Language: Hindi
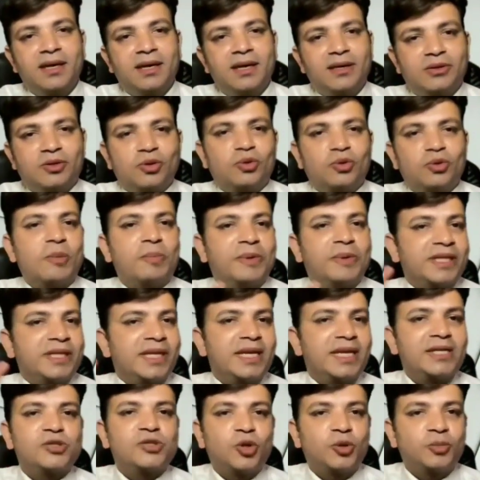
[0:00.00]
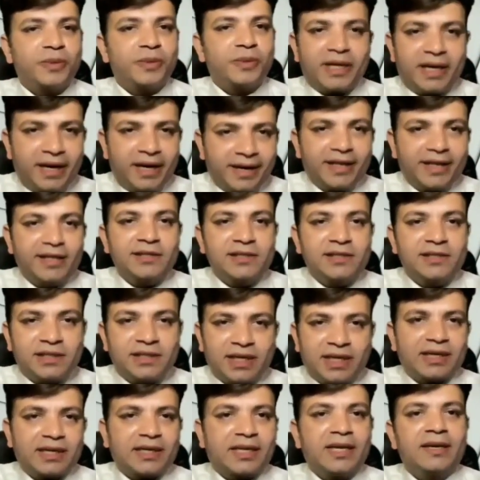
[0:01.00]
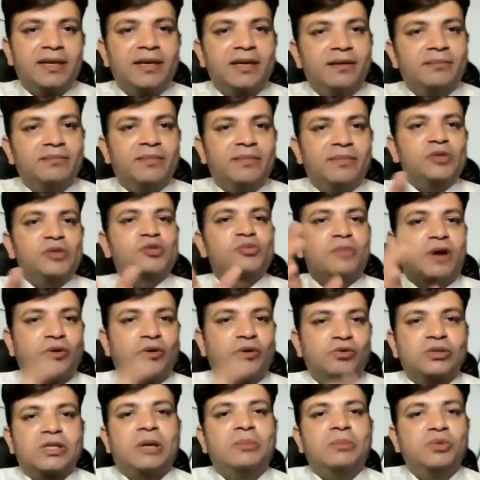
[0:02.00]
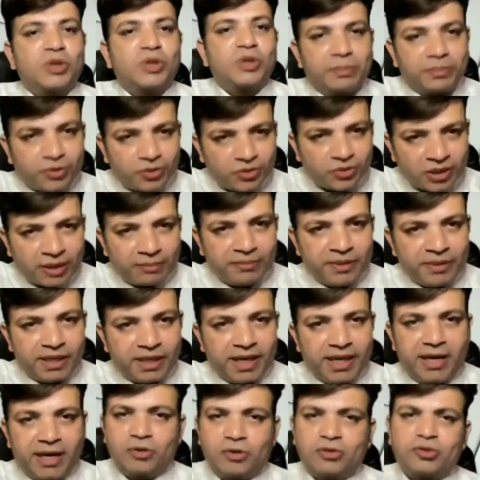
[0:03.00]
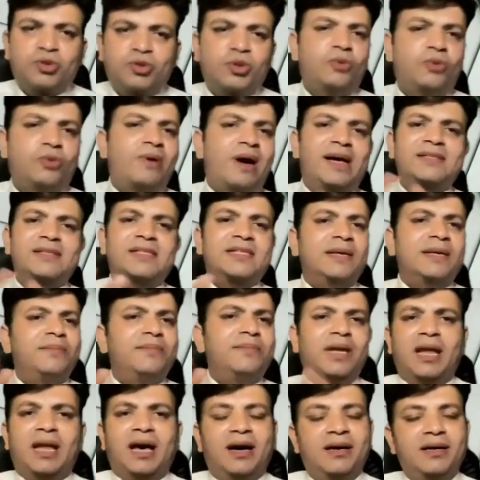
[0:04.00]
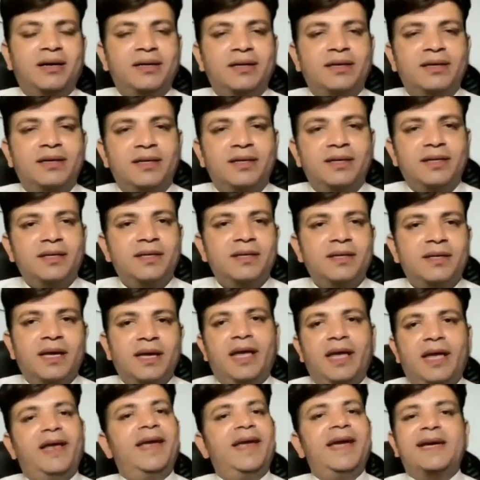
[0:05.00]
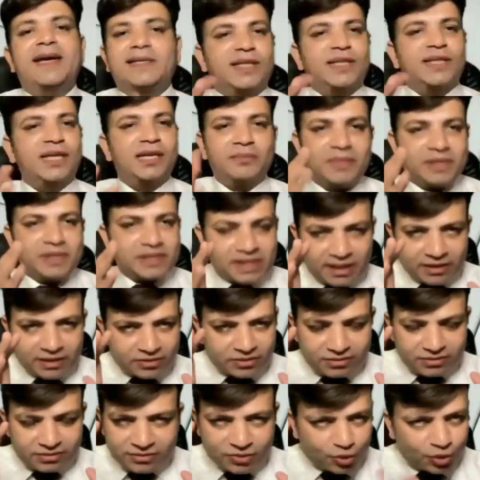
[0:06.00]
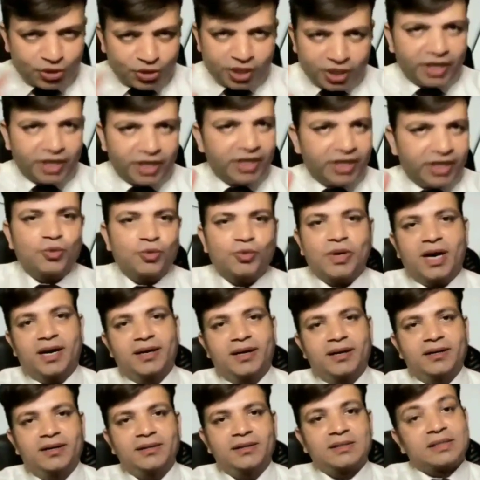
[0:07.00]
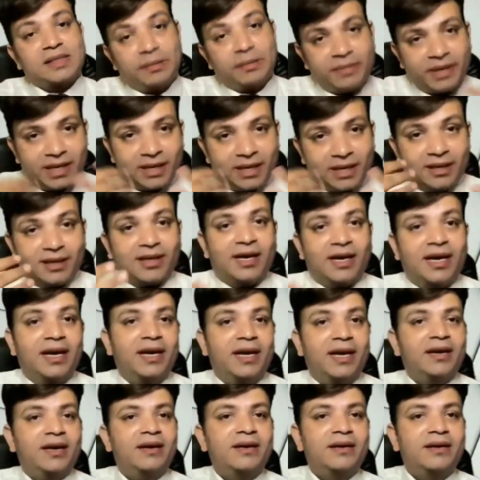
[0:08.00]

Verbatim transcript: तो वो पंद्रह सौ रुपए का अरेंज करके मैं उस माउंट आबू के प्रोग्राम में गया और जो वहां से मिला एक दिन में सर कुछ नहीं हुआ समय लगा है